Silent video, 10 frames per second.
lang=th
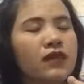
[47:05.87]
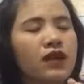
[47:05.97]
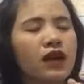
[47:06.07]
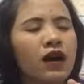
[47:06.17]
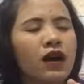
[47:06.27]

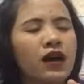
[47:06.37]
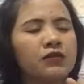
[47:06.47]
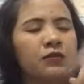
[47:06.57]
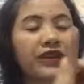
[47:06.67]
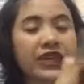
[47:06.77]
Uh,
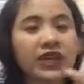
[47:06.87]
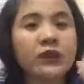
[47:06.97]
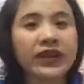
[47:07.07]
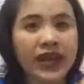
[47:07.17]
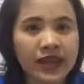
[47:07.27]
begin
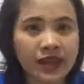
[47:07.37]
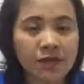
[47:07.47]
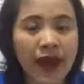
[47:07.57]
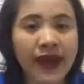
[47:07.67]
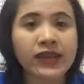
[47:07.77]
with the end in
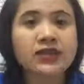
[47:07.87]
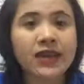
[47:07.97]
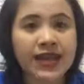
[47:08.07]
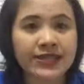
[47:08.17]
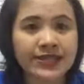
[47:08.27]
mind คือ
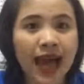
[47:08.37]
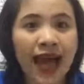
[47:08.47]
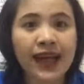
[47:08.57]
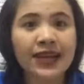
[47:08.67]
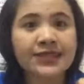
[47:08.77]
การสร้าง
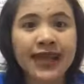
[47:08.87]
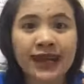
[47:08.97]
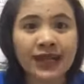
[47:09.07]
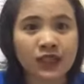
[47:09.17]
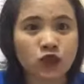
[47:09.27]
การสร้าง
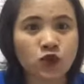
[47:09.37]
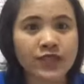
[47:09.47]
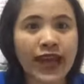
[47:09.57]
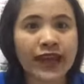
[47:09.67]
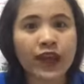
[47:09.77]
อย่างจงใจ
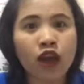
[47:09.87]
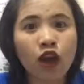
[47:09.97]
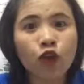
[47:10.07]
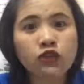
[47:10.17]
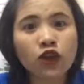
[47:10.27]

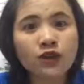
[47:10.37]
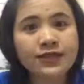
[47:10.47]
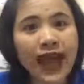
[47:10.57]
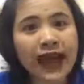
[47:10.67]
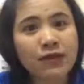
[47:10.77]
คุณต้องส
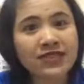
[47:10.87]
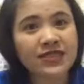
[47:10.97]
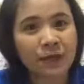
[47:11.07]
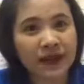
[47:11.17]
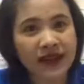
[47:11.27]
ร้างให้มัน
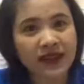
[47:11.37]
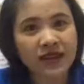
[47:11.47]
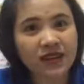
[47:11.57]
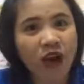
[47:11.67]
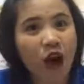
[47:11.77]
สำเร็จ
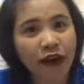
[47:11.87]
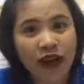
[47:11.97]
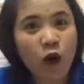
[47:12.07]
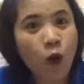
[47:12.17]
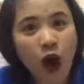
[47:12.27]
ก่อนใน
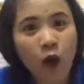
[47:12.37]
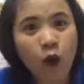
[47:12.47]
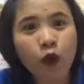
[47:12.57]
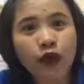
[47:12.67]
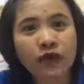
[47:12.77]
หัวของคุณ